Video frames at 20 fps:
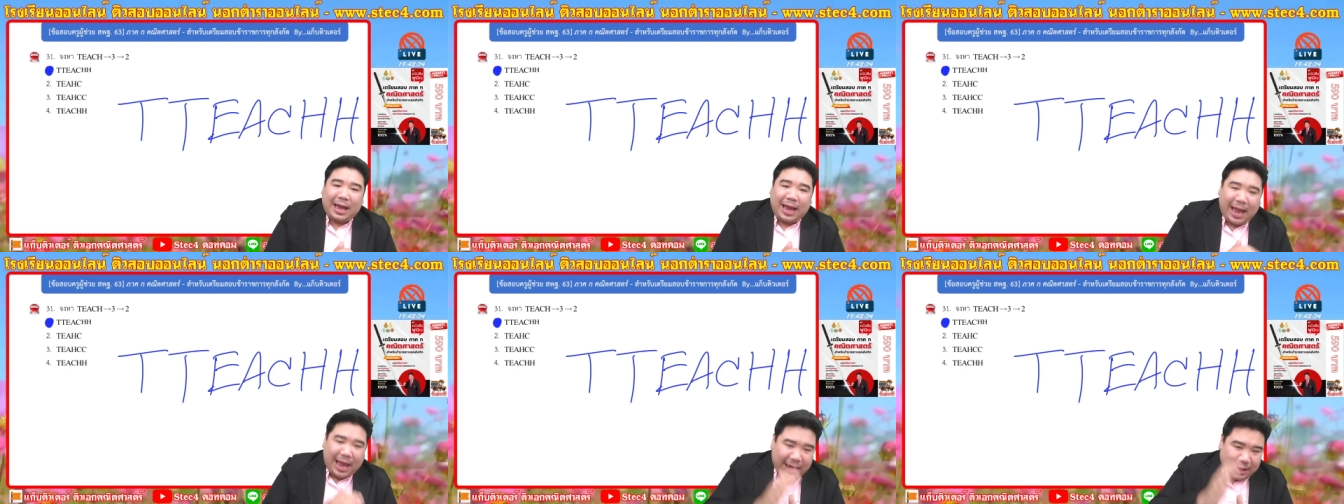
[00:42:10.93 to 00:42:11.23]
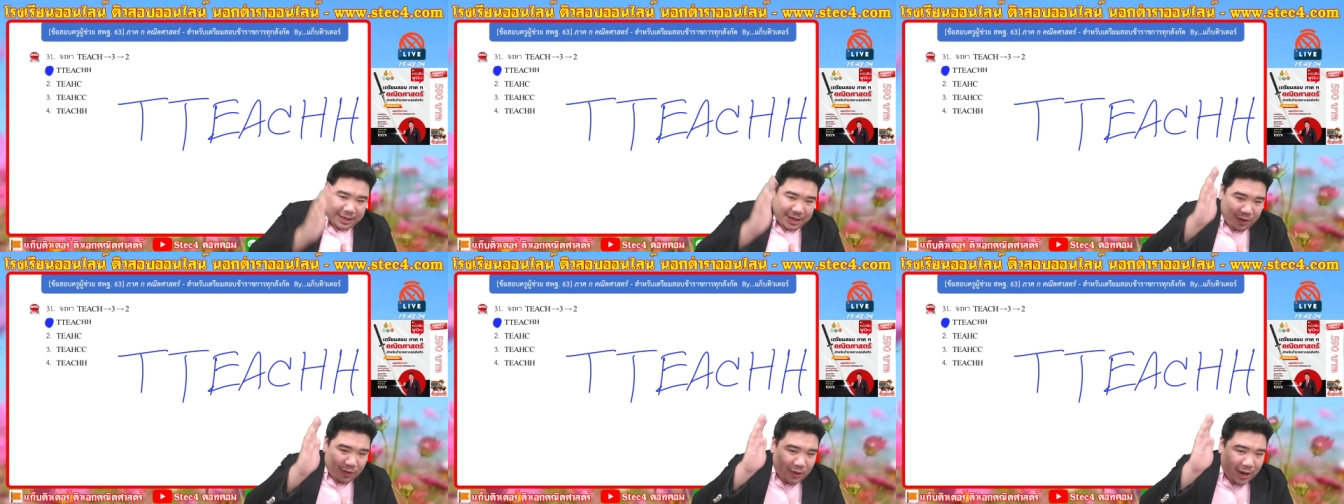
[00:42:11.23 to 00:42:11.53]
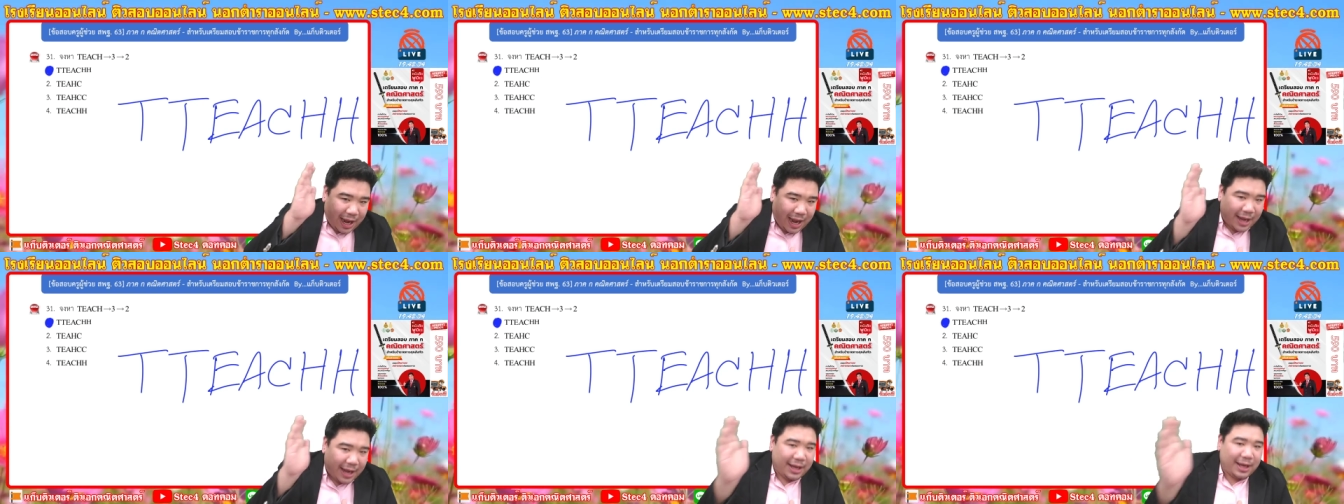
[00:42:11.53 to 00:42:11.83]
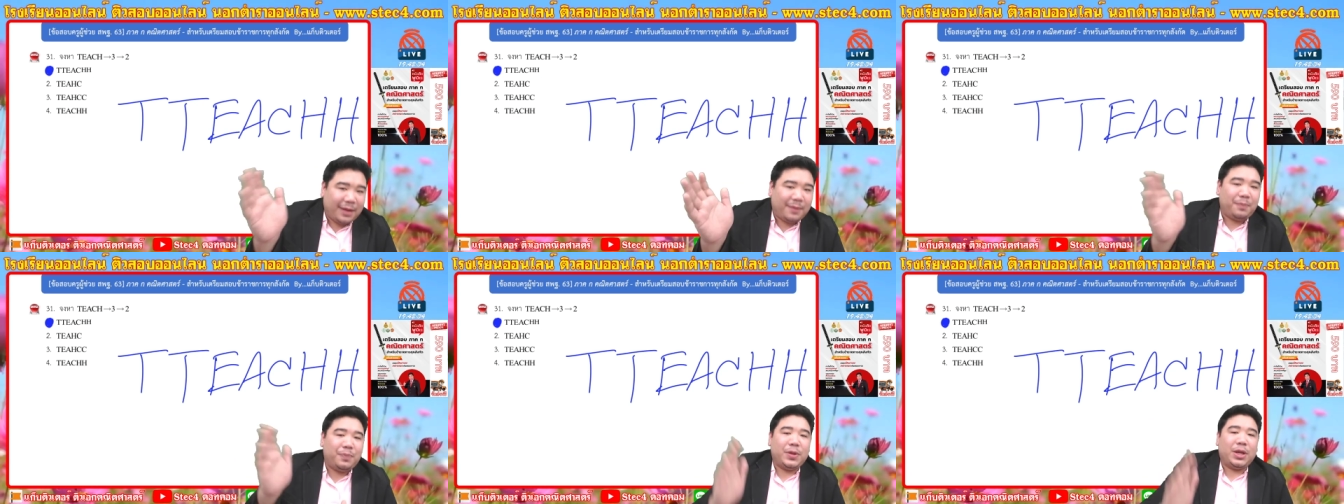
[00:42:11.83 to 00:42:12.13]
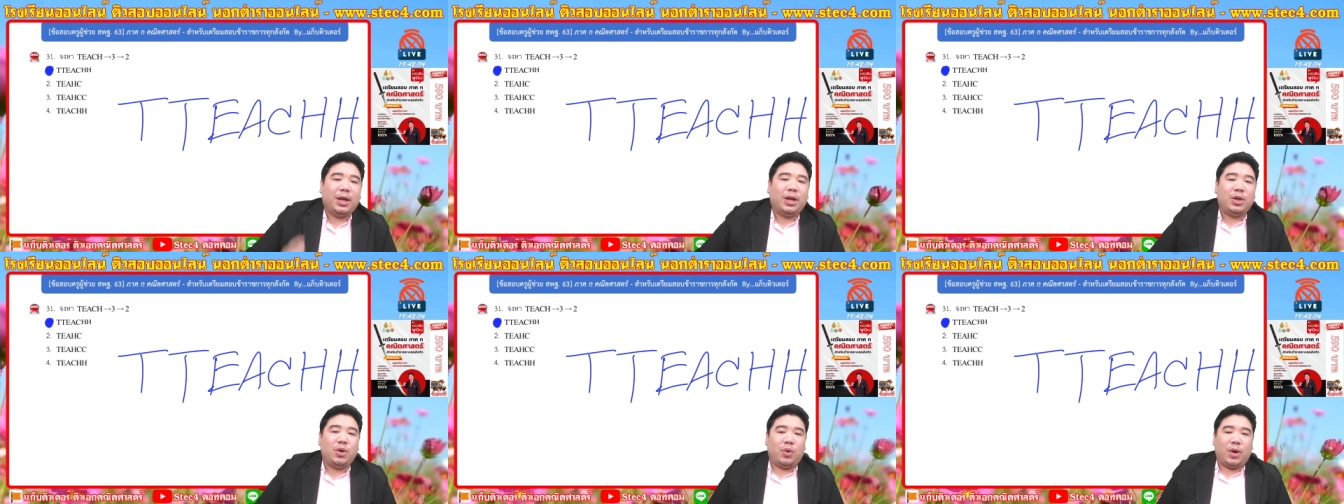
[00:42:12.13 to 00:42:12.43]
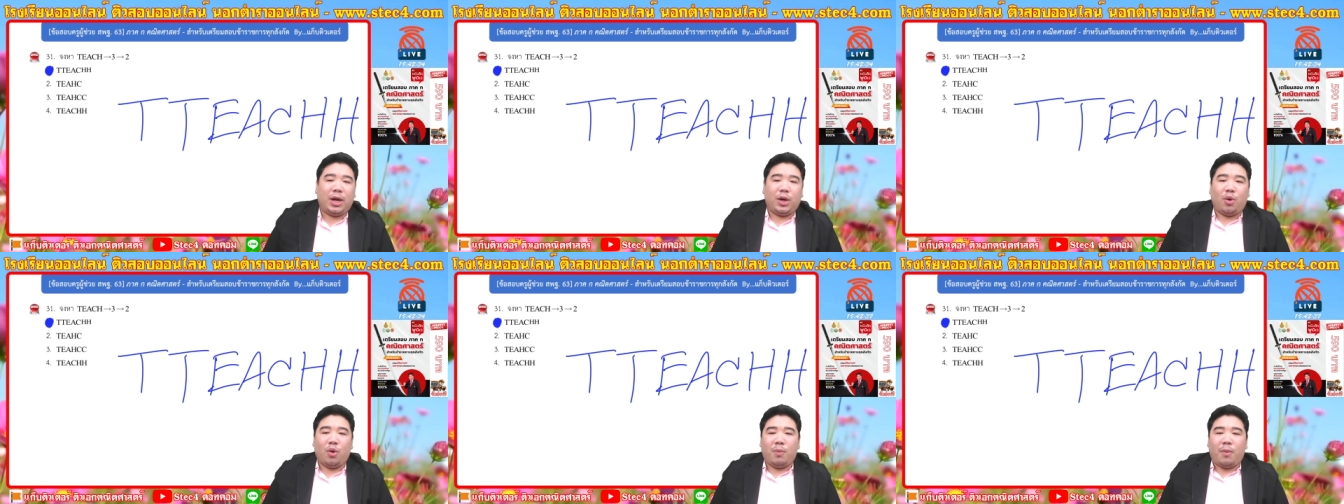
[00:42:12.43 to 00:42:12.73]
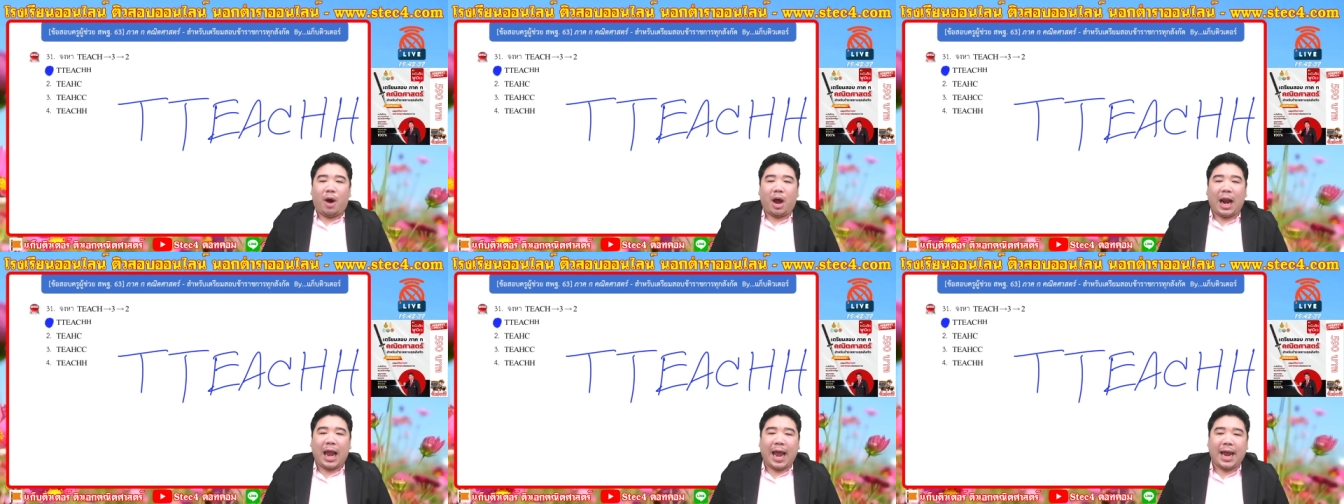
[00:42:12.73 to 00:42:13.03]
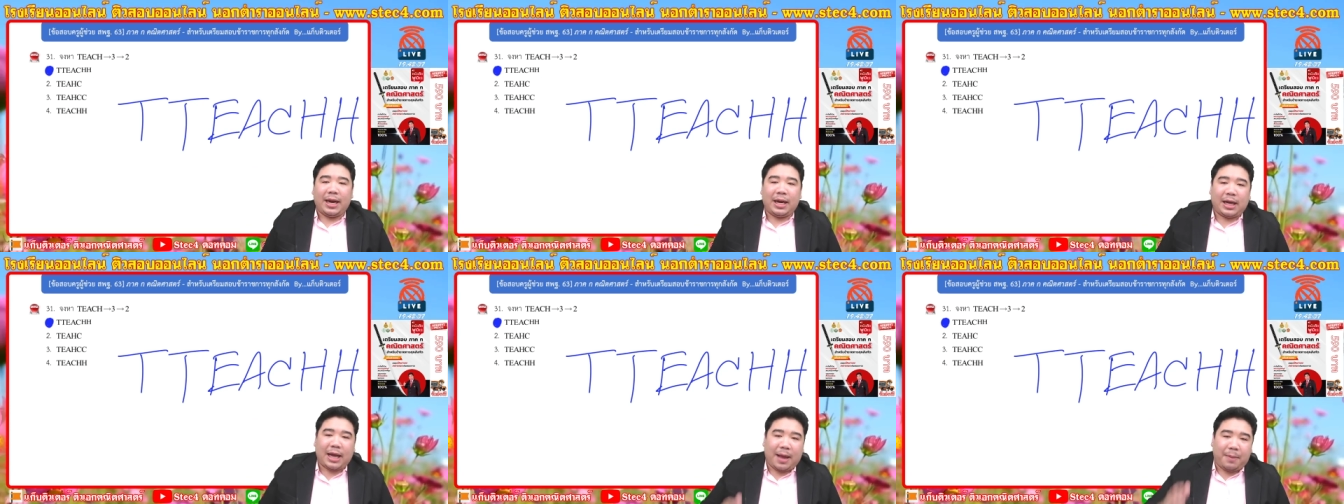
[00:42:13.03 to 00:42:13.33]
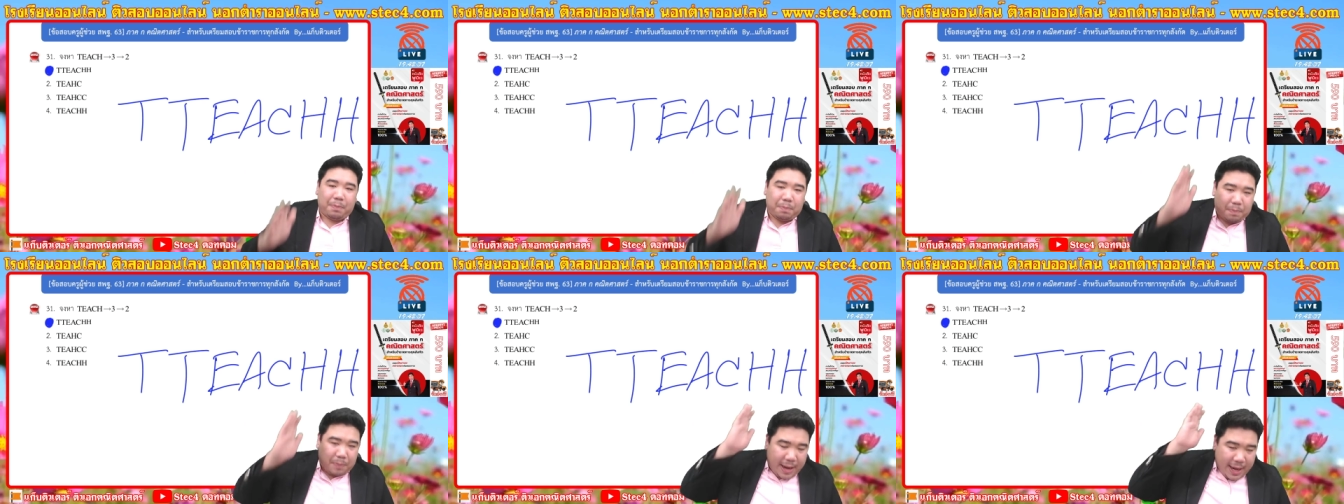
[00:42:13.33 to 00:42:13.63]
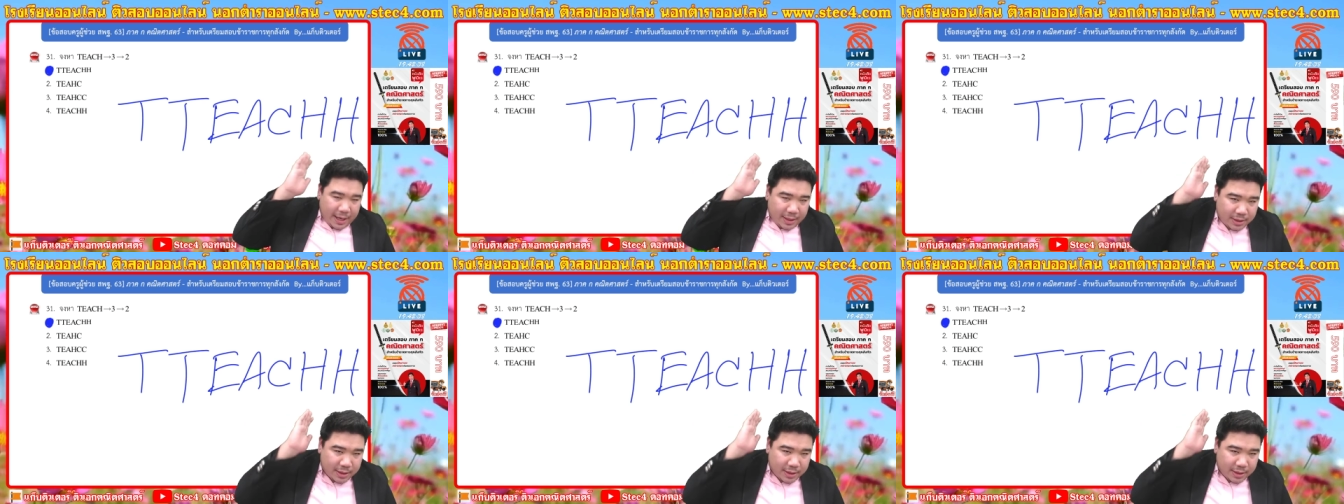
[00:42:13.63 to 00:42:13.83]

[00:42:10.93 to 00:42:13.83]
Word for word: อ่ะ เดี๋ยวใครอยู่ในกลุ่มออนไลน์นะครับ ไป